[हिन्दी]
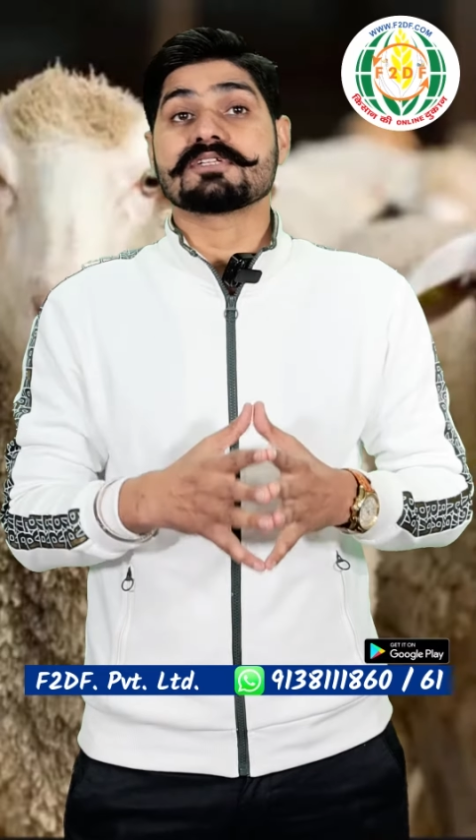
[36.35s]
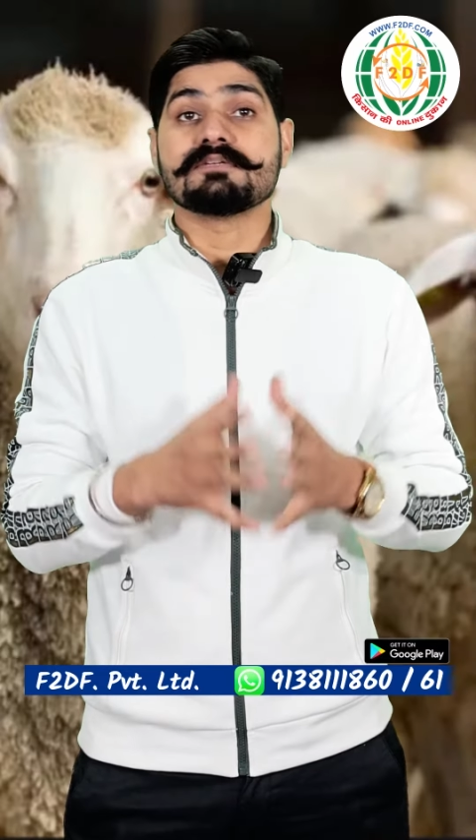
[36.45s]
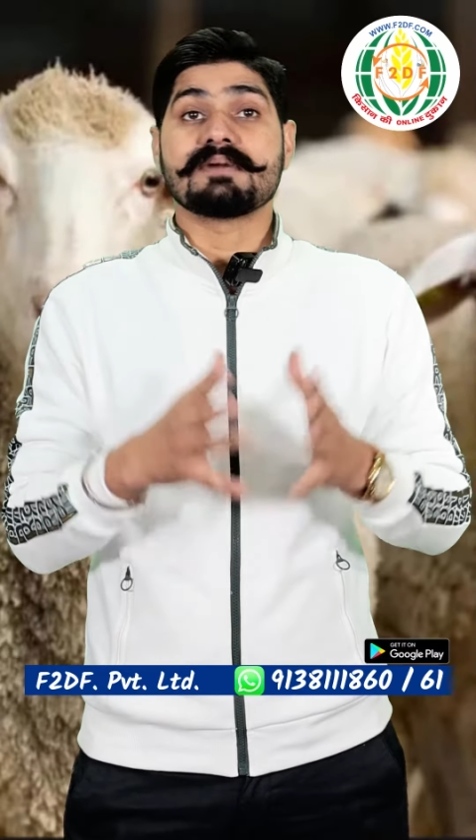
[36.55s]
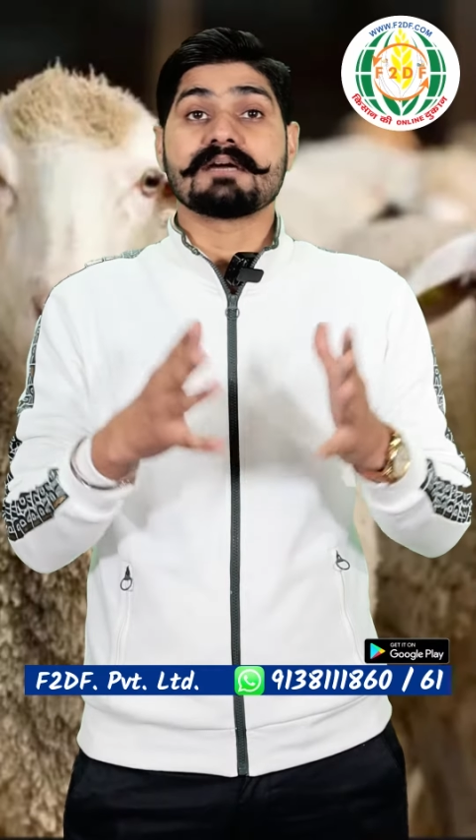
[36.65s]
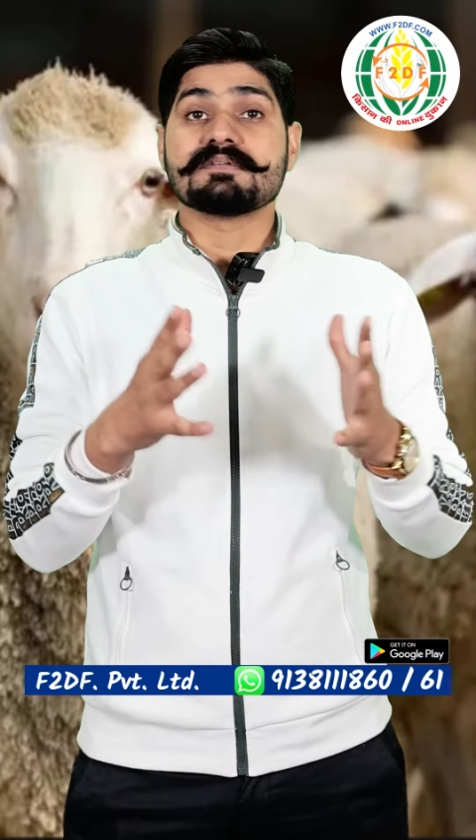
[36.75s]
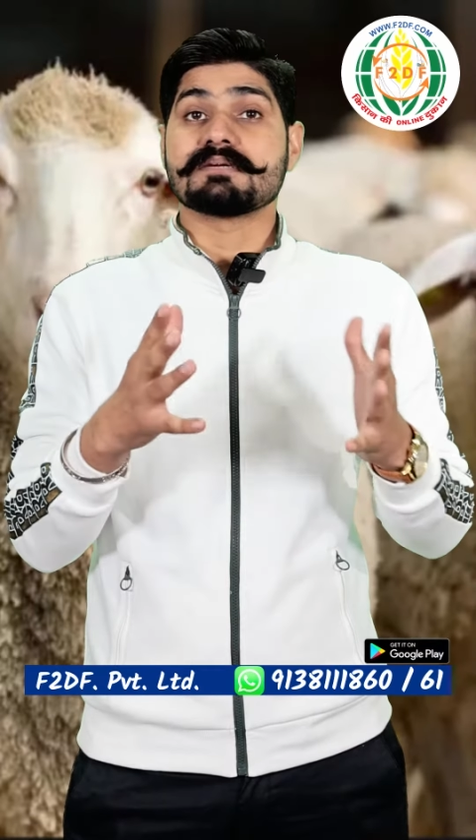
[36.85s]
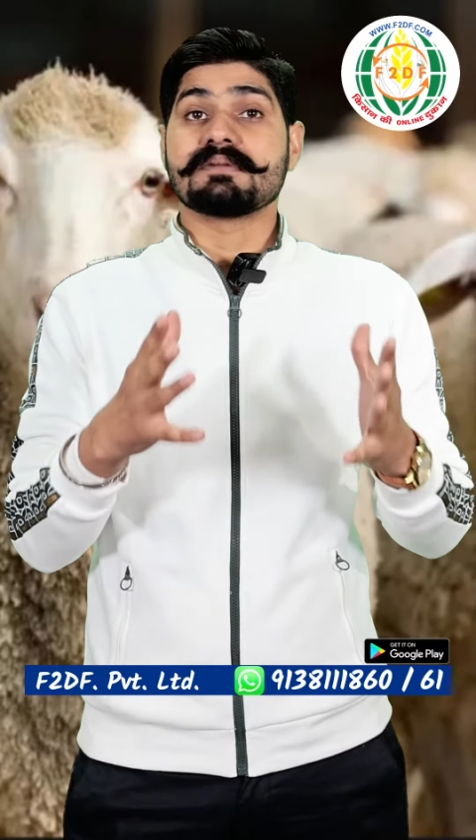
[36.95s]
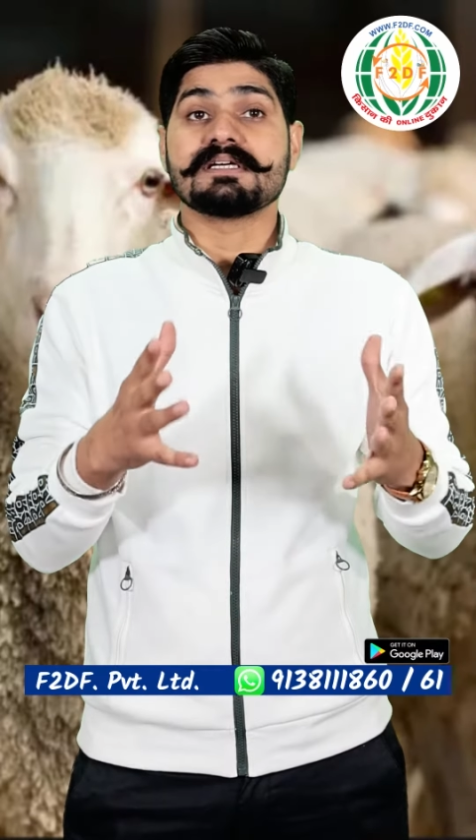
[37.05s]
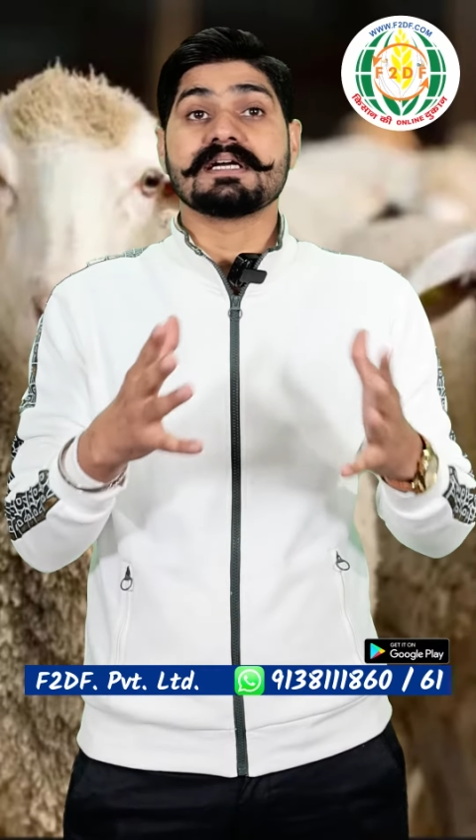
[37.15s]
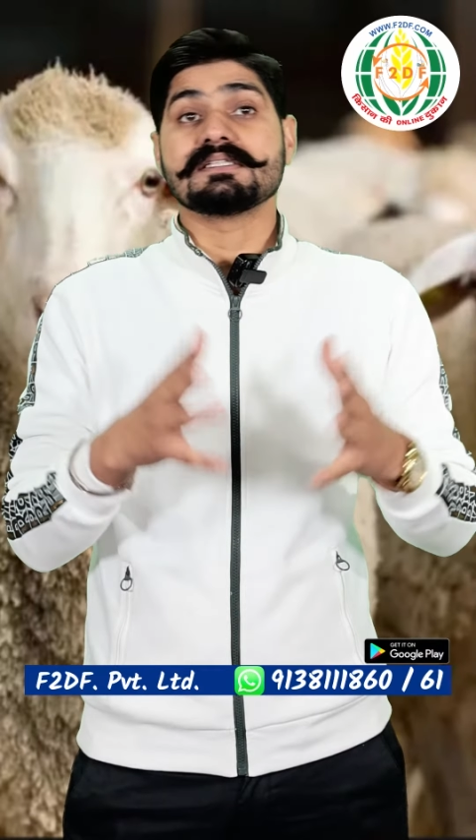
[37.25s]
उसकी डिमांड हमेशा
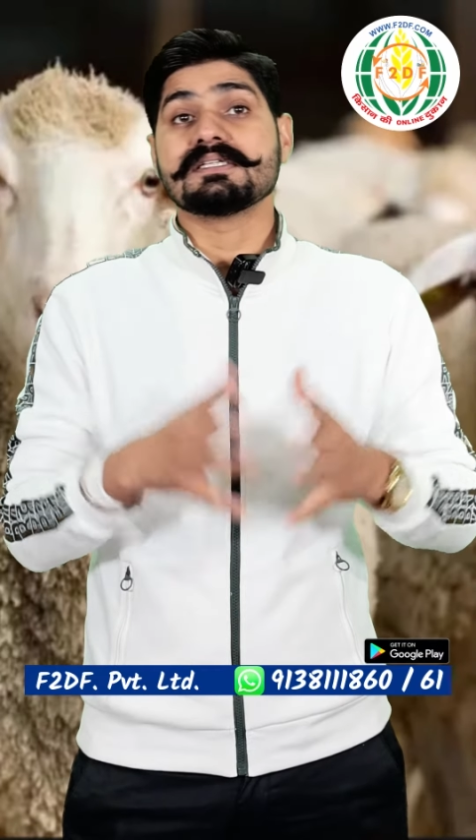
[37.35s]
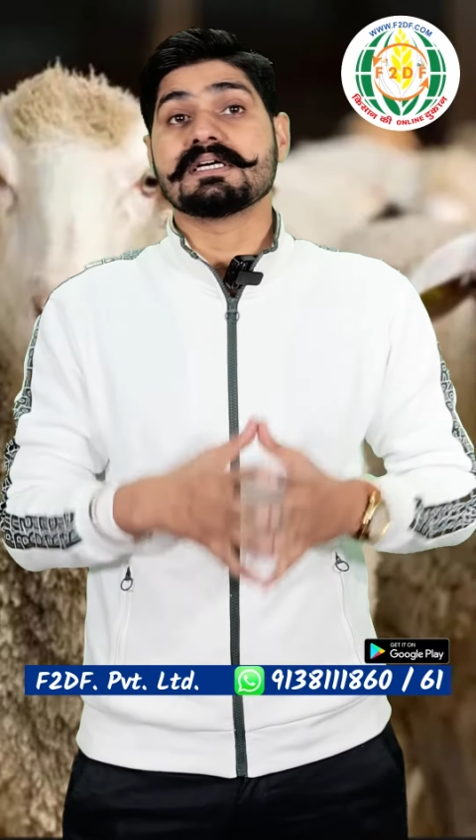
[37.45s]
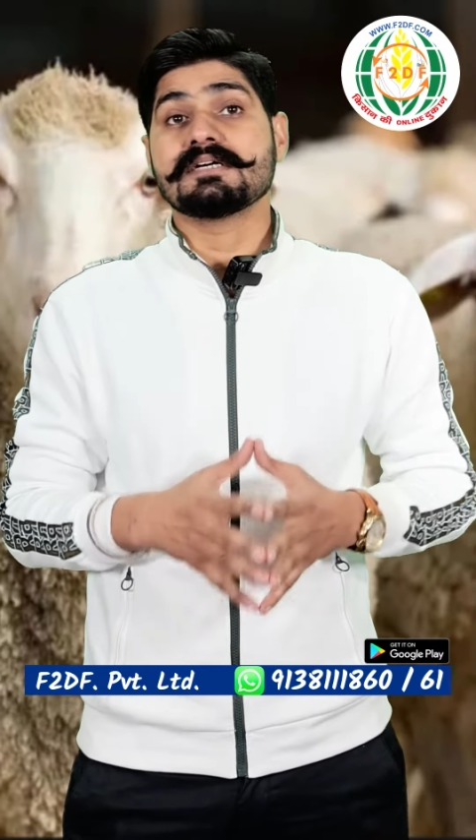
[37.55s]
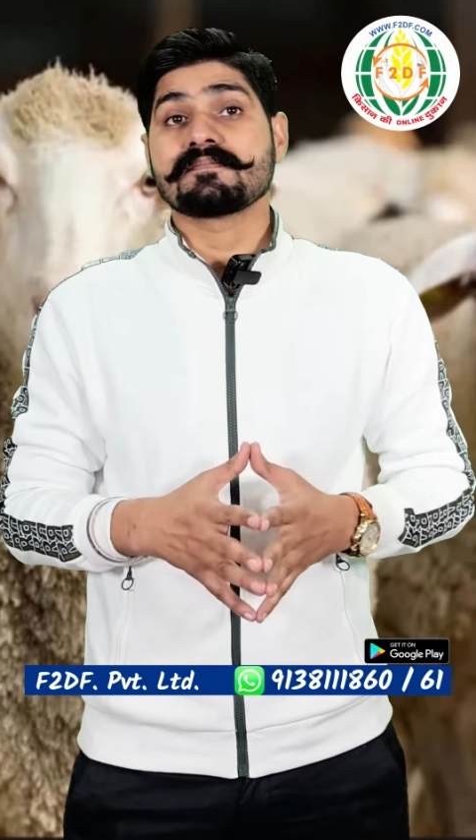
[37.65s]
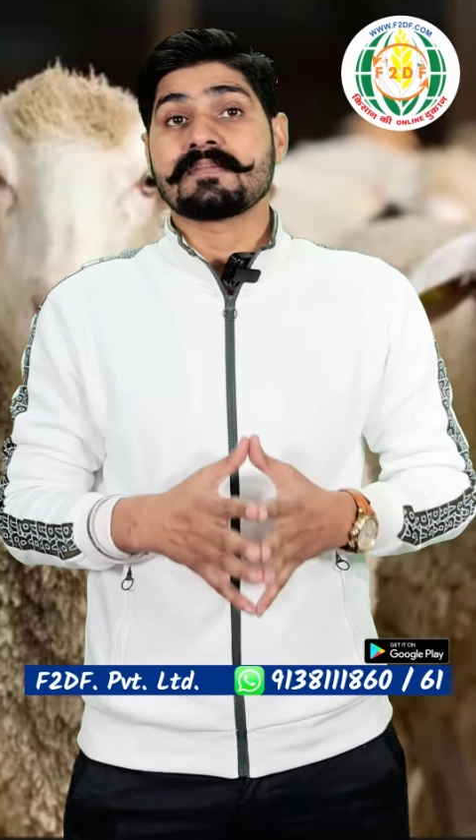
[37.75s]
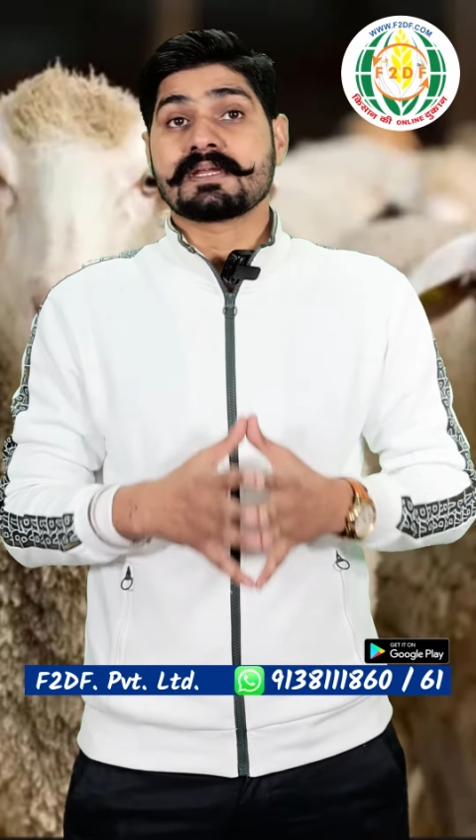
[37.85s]
बनी रहती है